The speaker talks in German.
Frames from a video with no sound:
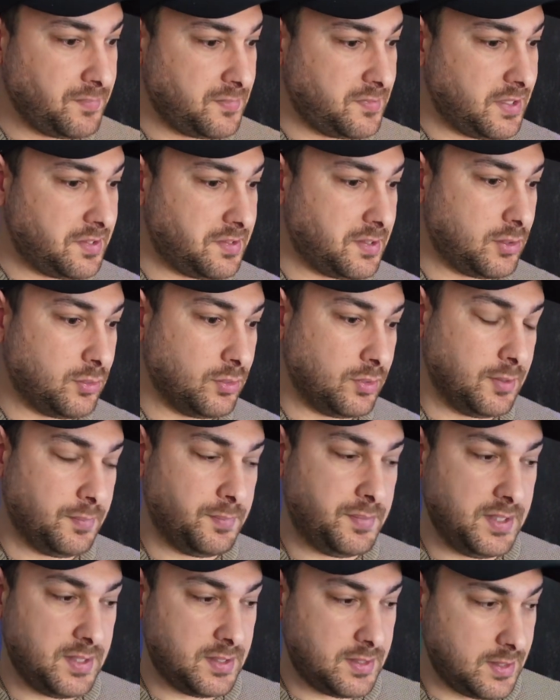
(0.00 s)
sehr, sehr gute
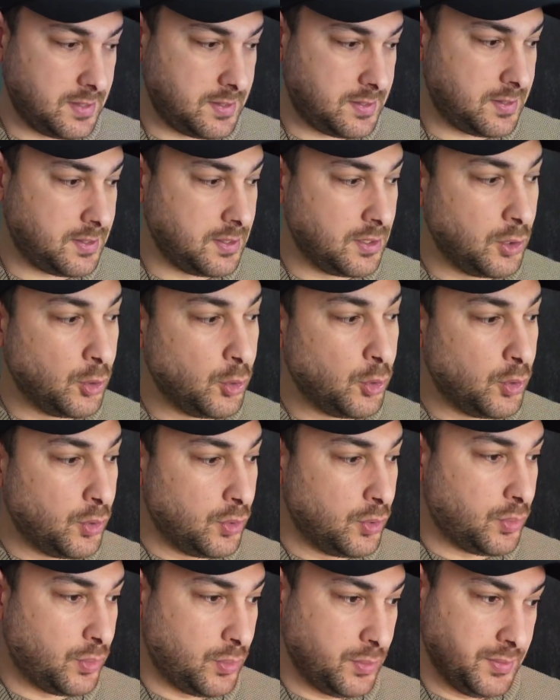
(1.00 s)
Pieces
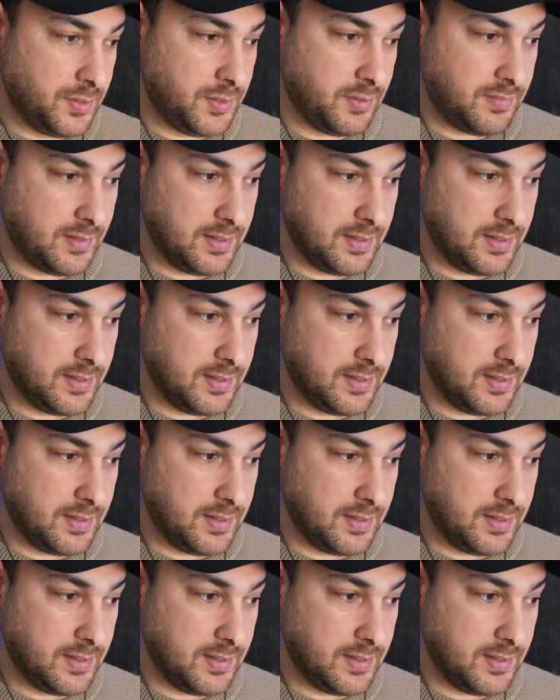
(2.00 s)
und